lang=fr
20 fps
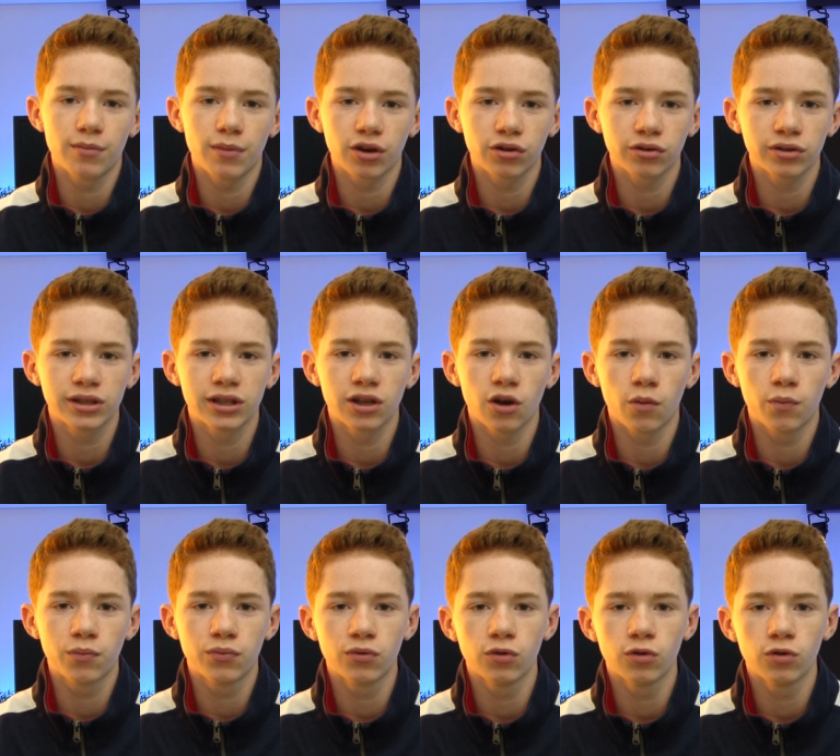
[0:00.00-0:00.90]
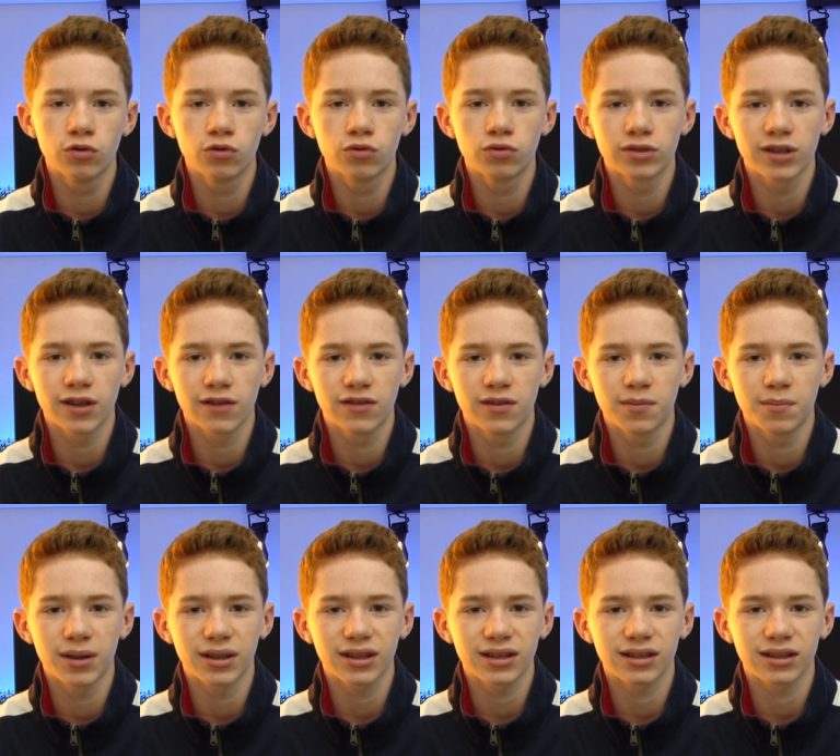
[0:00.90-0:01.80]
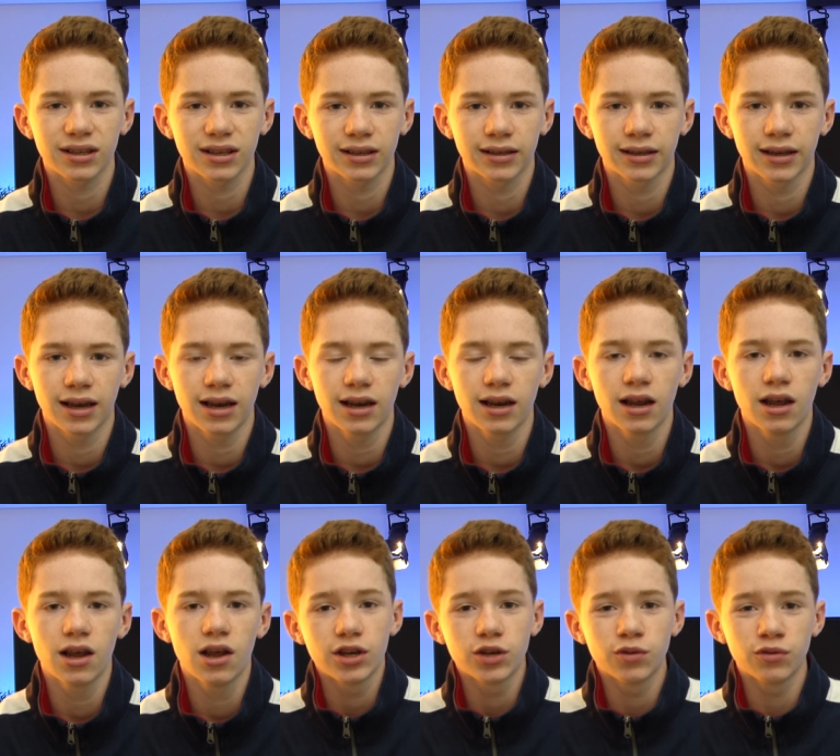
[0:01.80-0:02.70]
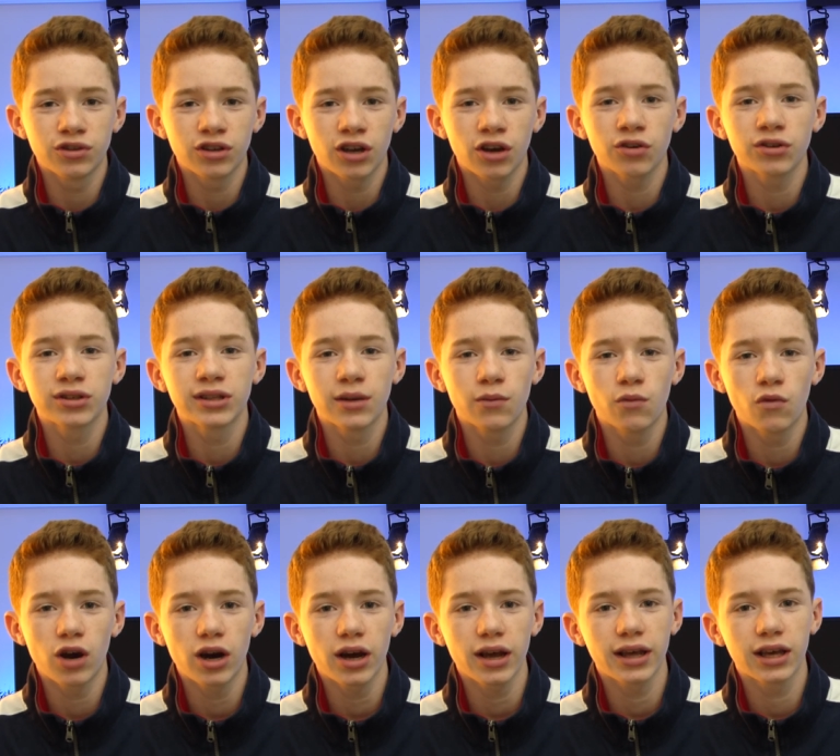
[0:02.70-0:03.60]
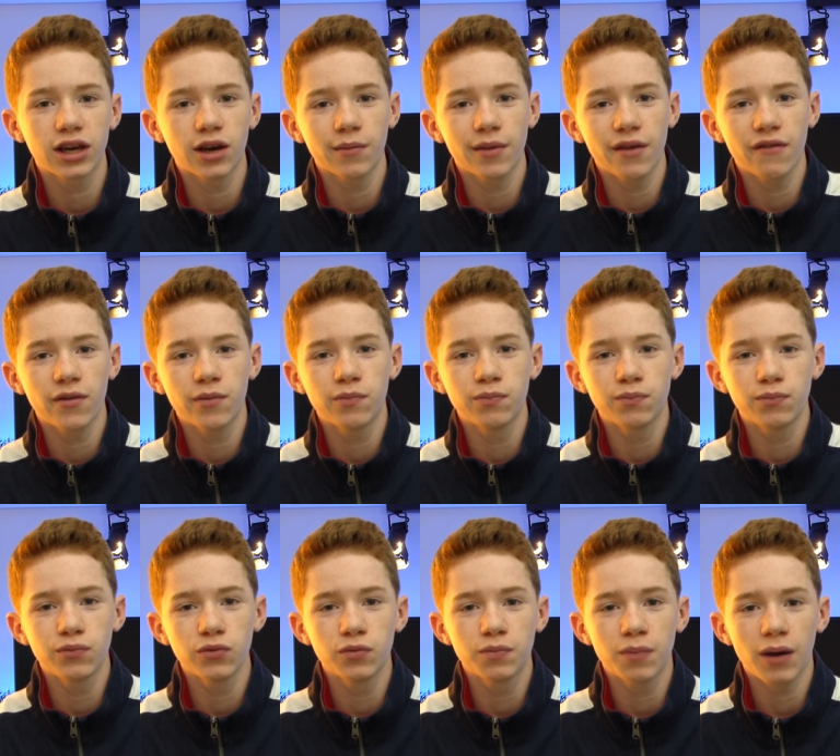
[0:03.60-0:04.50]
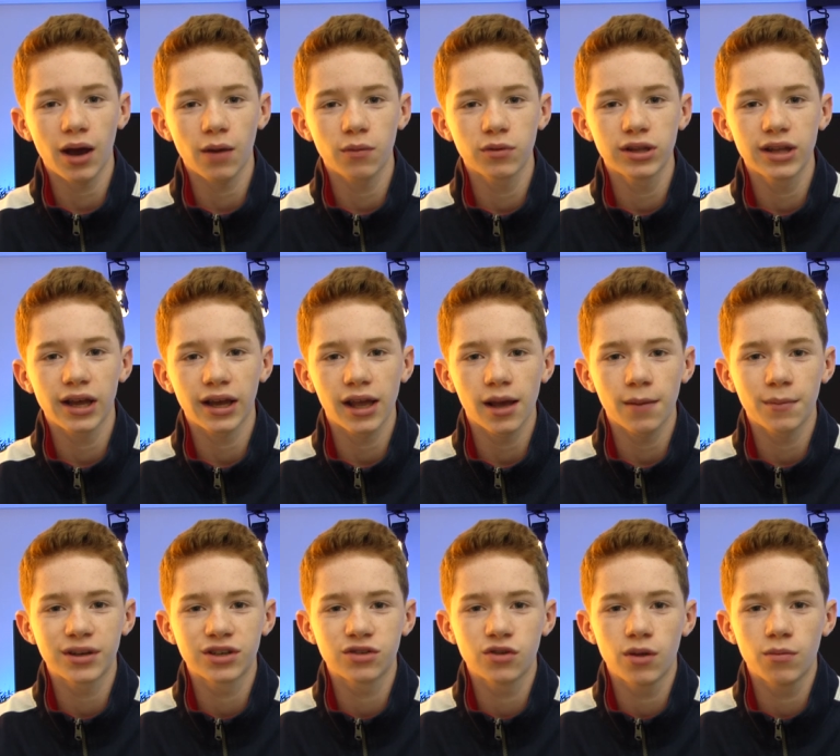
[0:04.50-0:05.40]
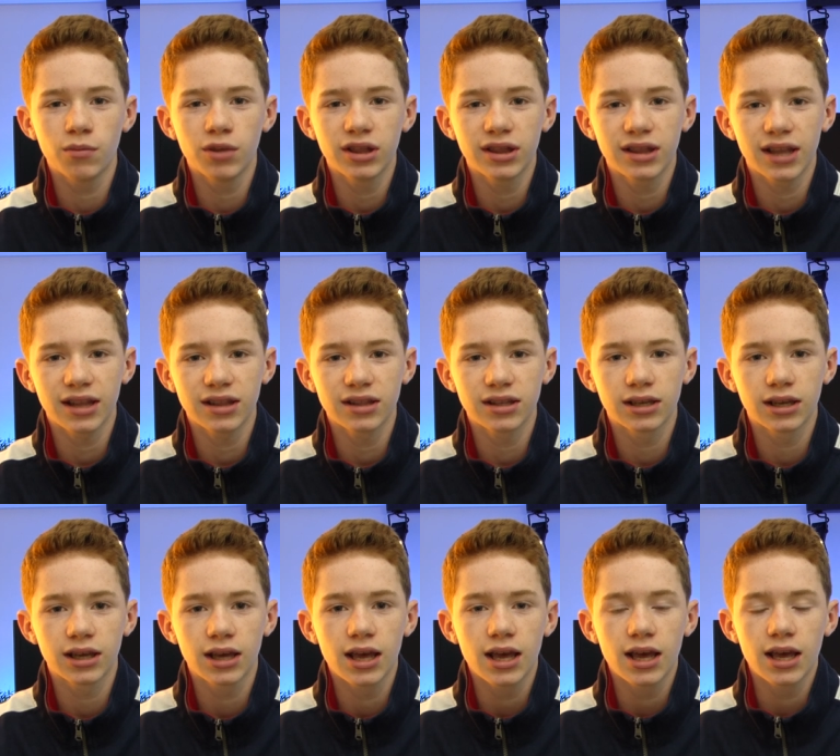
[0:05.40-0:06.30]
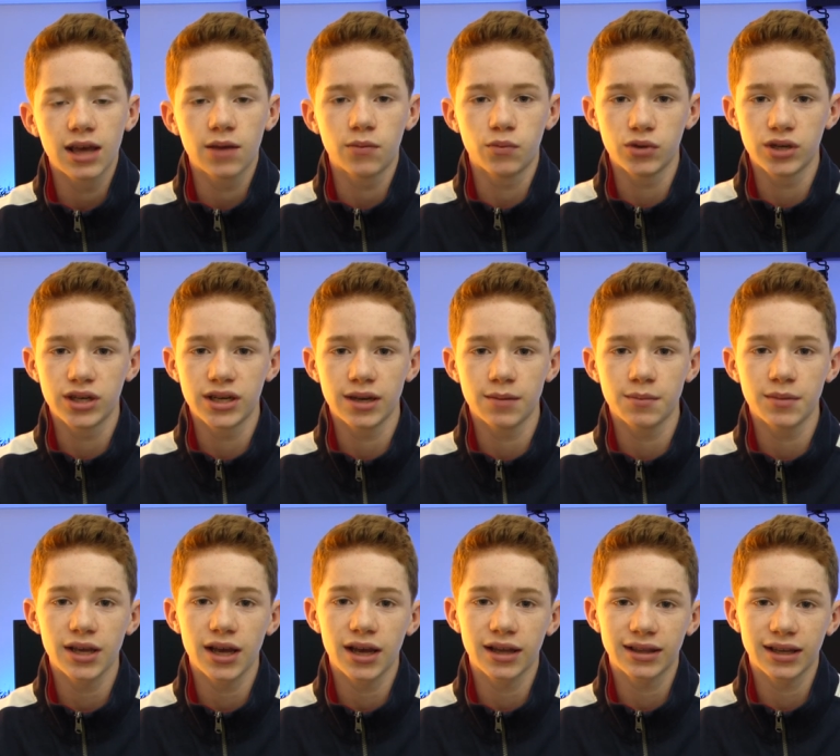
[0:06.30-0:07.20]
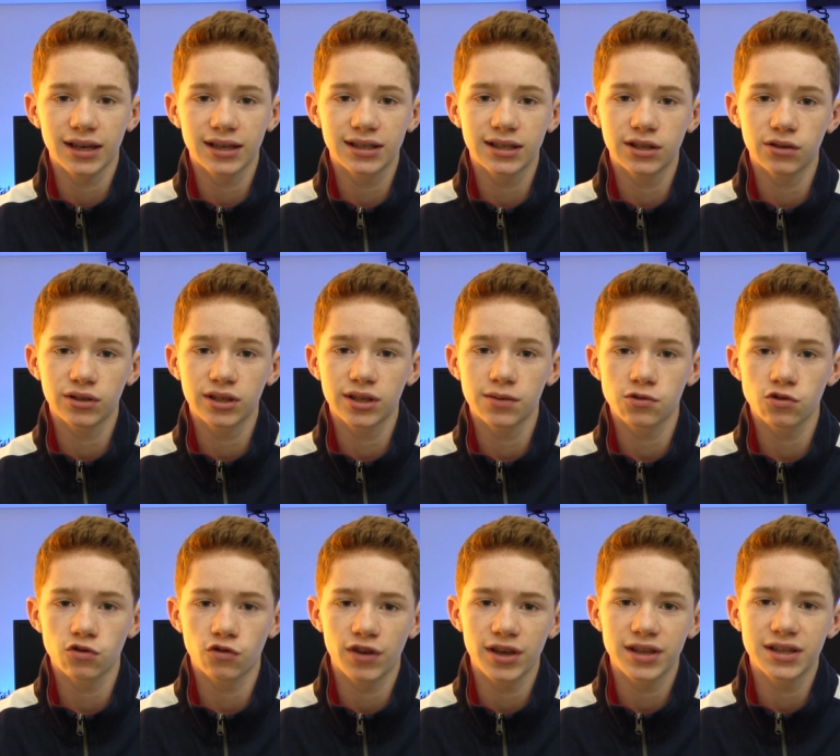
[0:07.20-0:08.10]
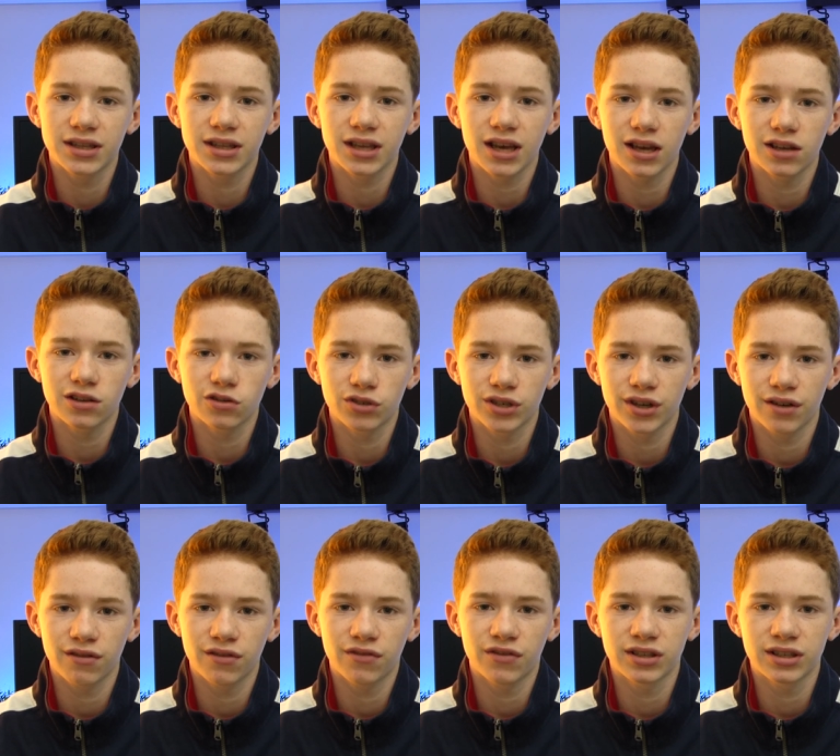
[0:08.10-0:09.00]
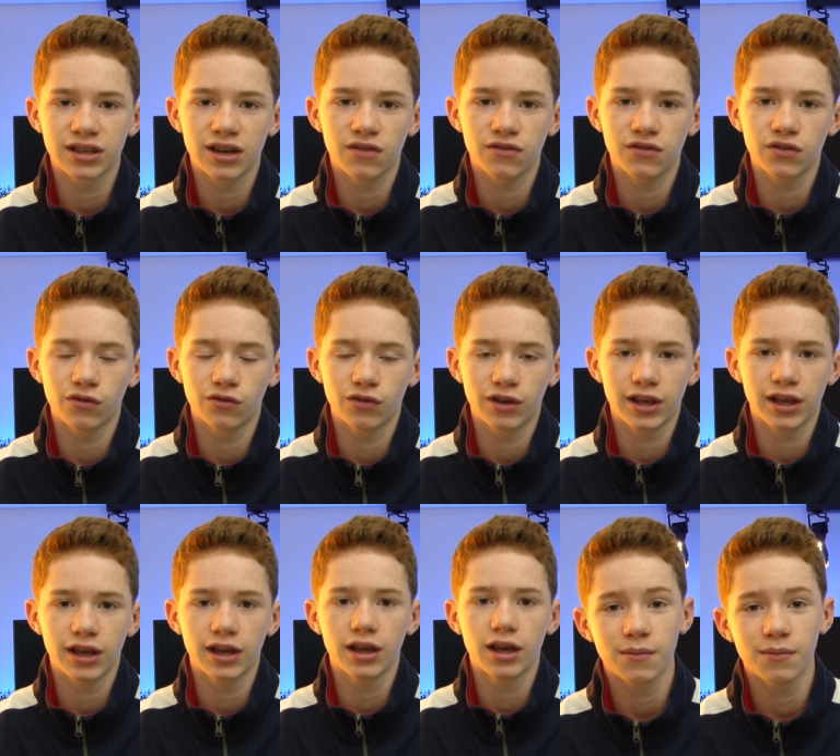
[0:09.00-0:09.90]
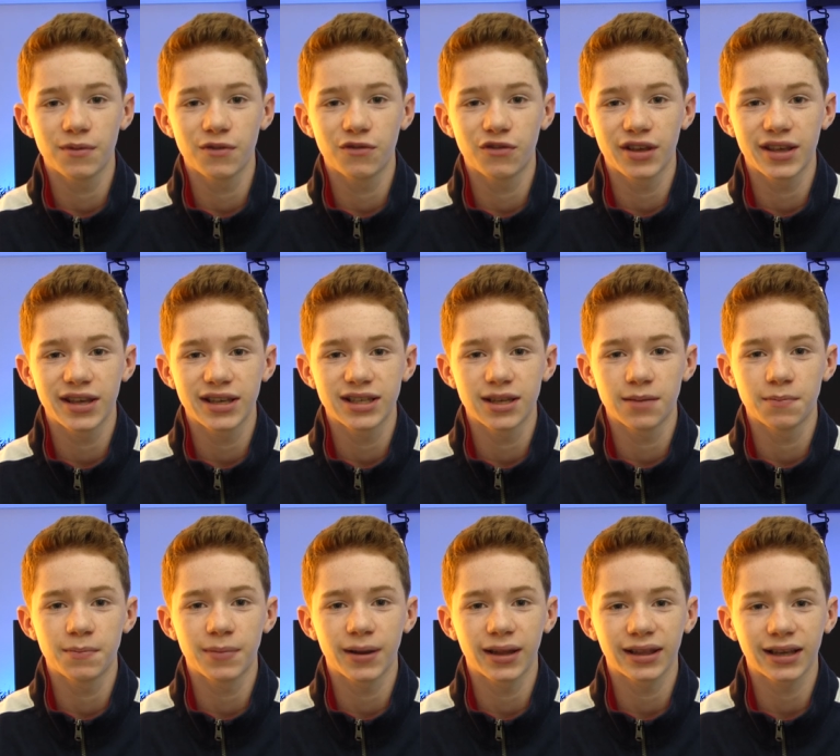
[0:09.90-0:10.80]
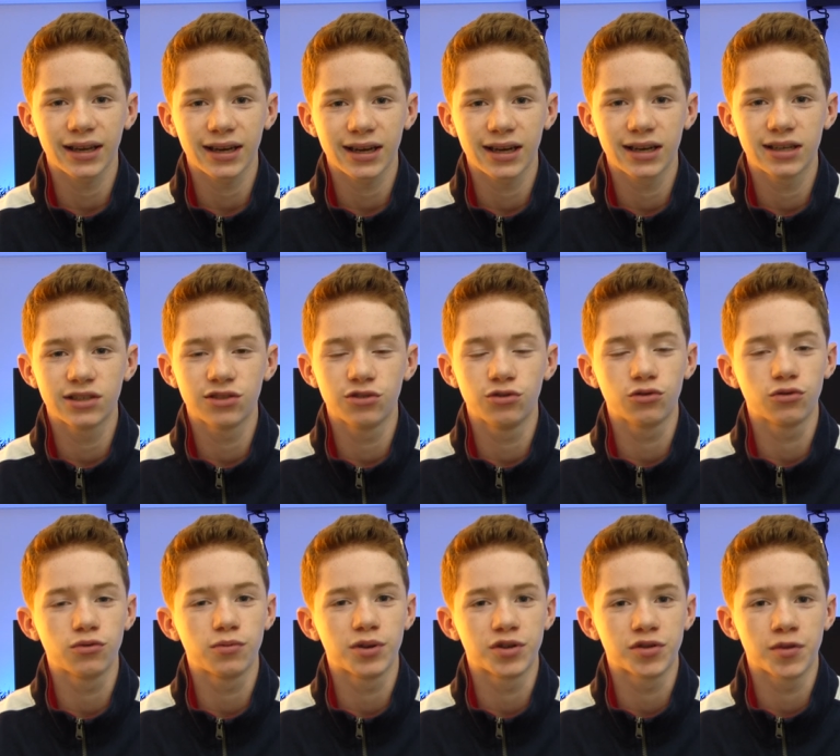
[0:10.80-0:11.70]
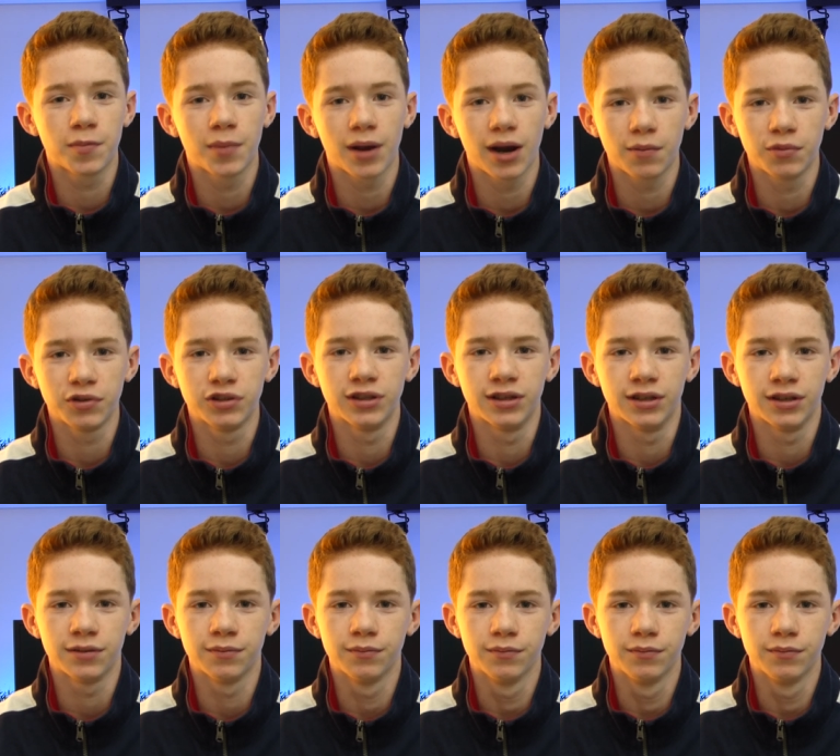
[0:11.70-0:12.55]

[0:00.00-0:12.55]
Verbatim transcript: m'incruster en pull, du coup ça faisait pas très très réel. Je me suis incrusté moi et comme il n'y avait plus de parapluie derrière, bah je lui ai mis une tête. Et puis j'ai mis un taxi aussi parce qu'on voyait des traces quand j'avais effacé la fille, on voyait. Mais vous voyez, c'est pas très réaliste, du coup bah je vais pas la poster.